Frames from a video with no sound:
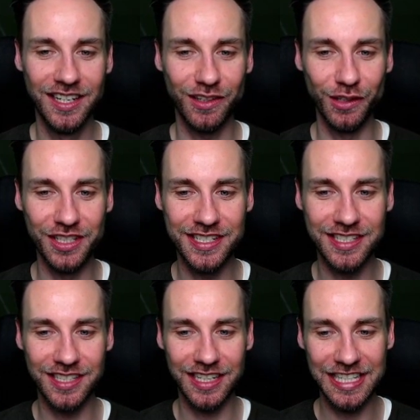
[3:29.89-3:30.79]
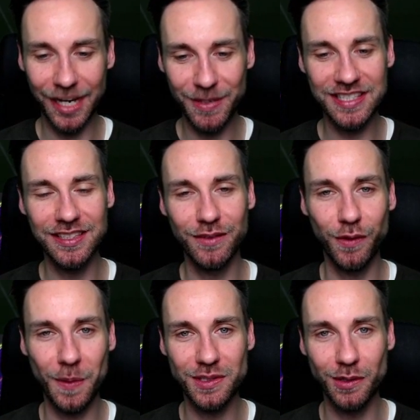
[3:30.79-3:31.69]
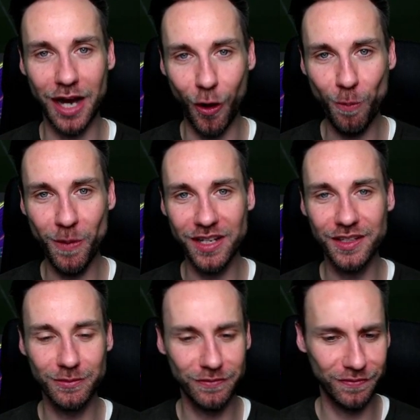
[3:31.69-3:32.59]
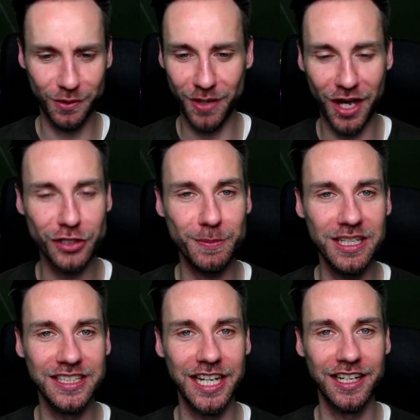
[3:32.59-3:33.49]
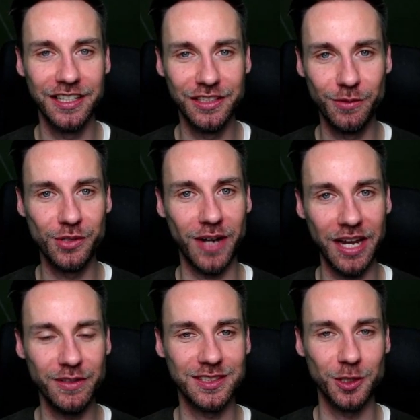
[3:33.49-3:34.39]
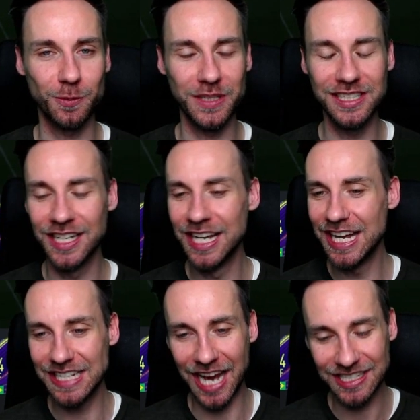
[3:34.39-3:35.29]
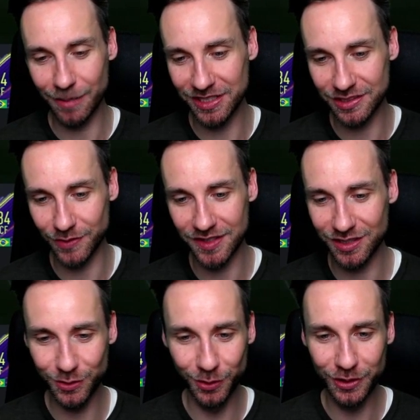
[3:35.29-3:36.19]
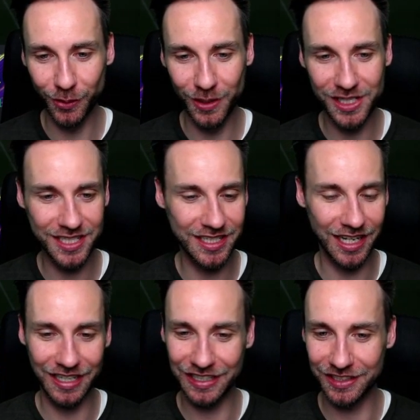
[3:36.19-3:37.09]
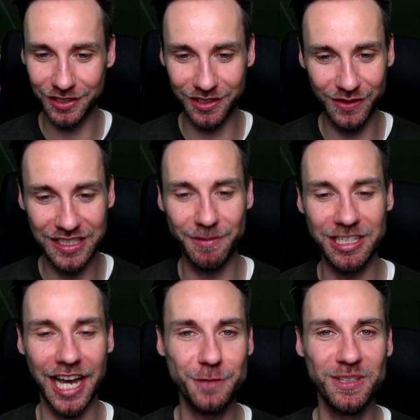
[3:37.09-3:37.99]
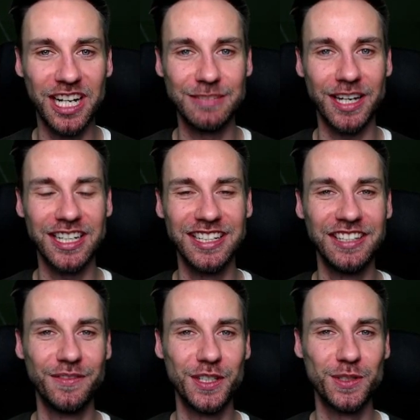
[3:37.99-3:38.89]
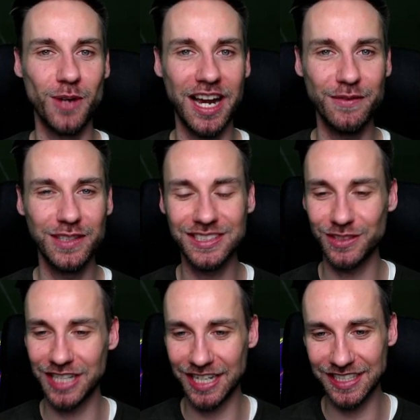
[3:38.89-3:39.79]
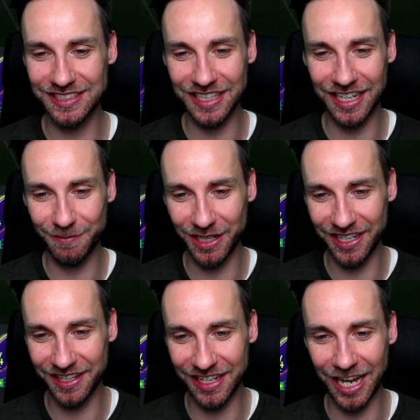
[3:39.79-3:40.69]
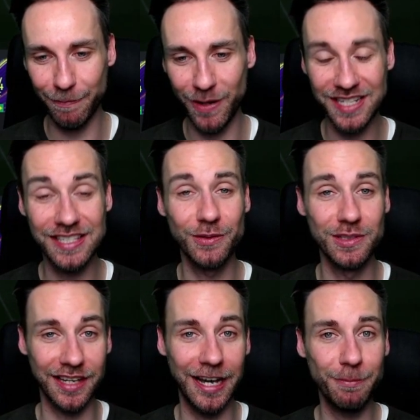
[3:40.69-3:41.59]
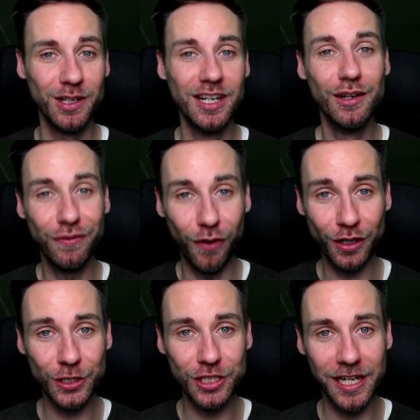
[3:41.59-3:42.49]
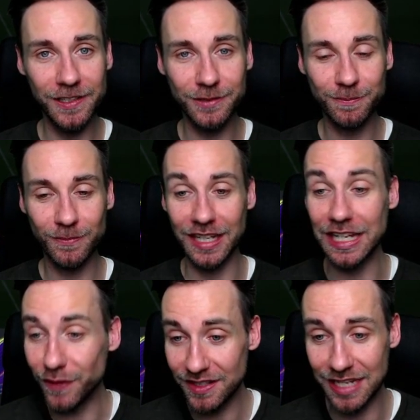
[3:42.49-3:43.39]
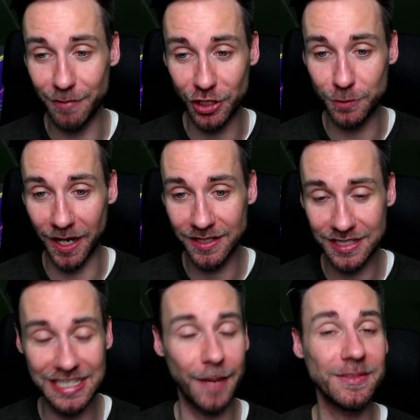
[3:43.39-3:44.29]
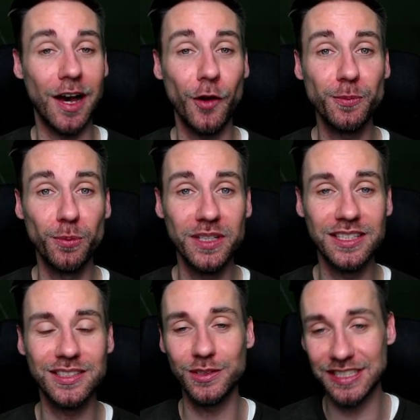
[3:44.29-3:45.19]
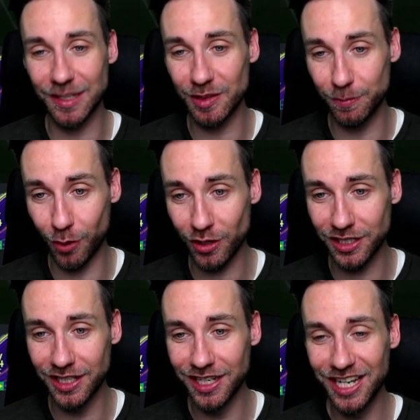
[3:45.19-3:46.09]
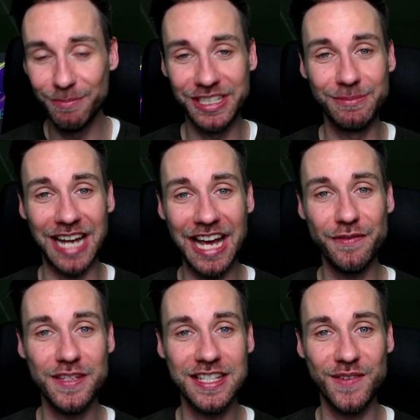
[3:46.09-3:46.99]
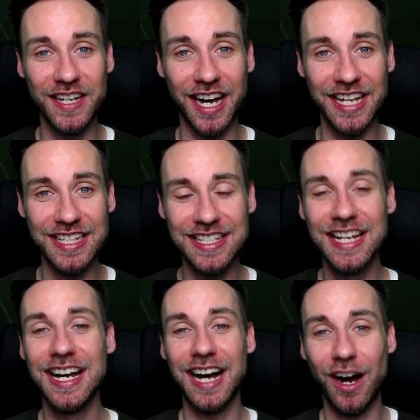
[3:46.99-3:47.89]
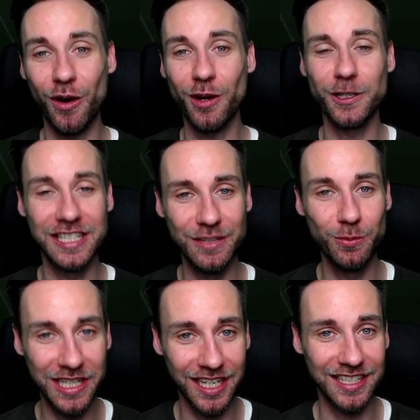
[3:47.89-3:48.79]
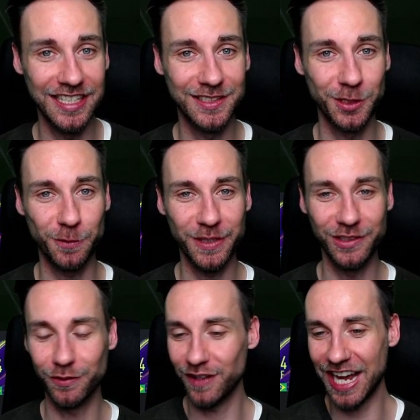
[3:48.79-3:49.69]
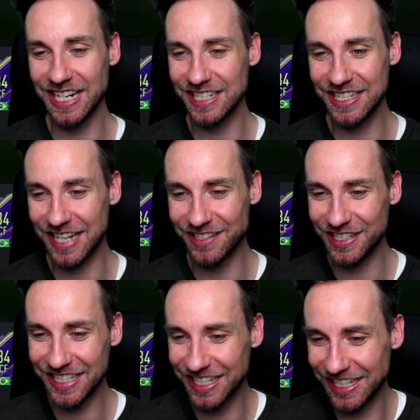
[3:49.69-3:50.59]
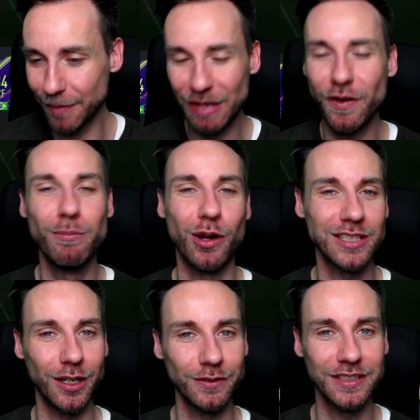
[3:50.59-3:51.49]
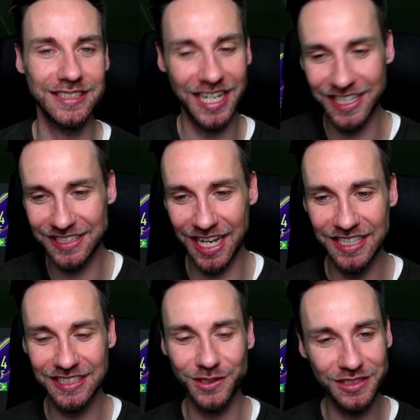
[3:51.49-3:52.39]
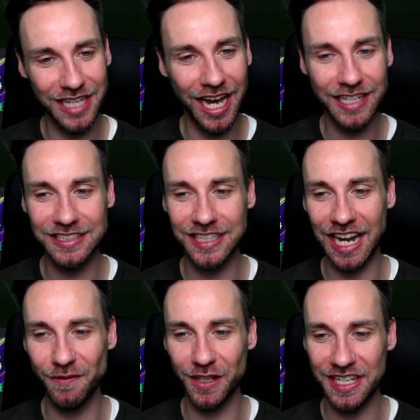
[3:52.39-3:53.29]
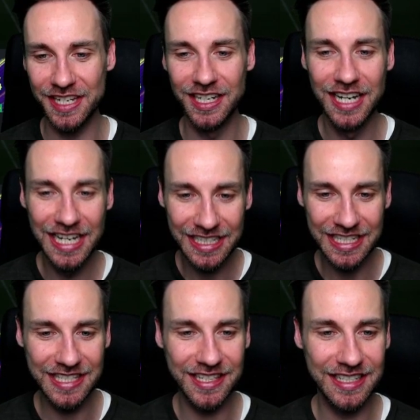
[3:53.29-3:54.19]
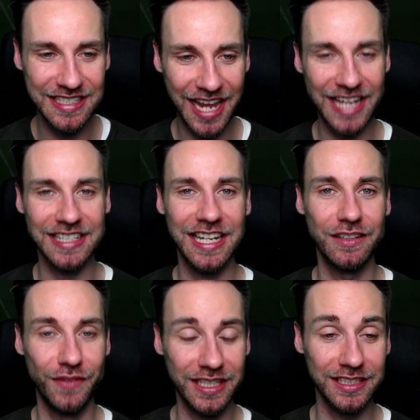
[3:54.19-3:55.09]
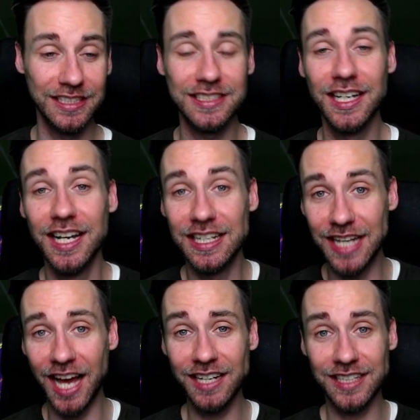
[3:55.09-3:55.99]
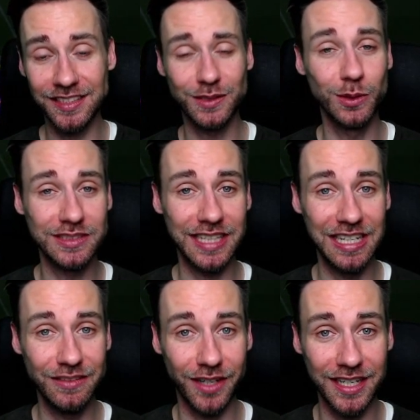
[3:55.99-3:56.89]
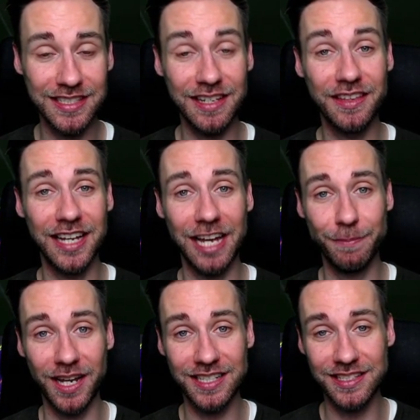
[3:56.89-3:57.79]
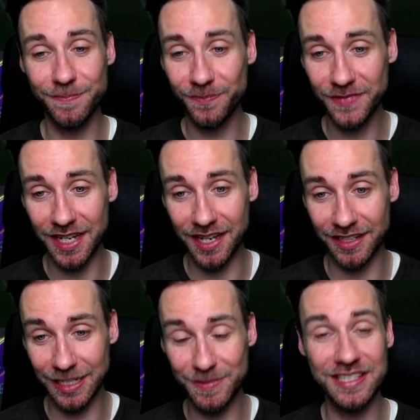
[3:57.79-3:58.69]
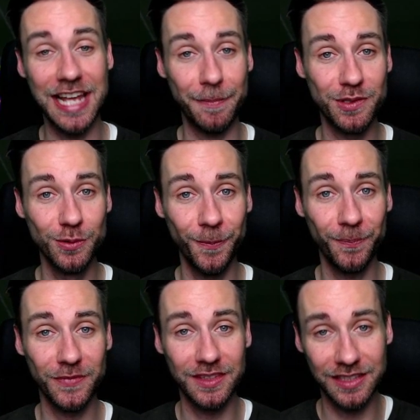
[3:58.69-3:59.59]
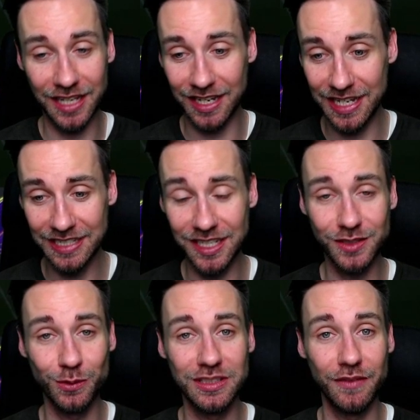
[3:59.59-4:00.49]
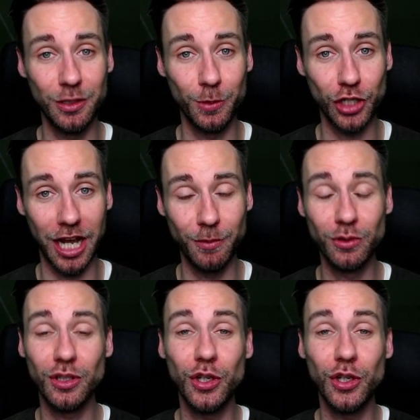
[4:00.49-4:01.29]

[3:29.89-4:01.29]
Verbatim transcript: Und ich habe jetzt diese Formation auch mal für ein paar Spiele in der in Division Rivals gespielt. Der hat damit 20-0 geholt, der äh, gewinnt damit ein Spiel nach dem anderen in Division Rivals und er hat das bei The Guide Plus in unserer App vorgestellt. Ich fand es selber spannend, ich habe es ausprobiert und jetzt habe ich Bock, mit dem 3-4-2-1 auch die Weekend League zu spielen. Und vielleicht, äh, also ich, ich habe einfach Bock drauf, sage ich ganz ehrlich. Und da hatte ich dann einfach hier diese Tech entwickelt. Da ganz kurz der Hinweis, The Guide Plus, da gibt es eine App zu der Link dazu ist in der Videobeschreibung.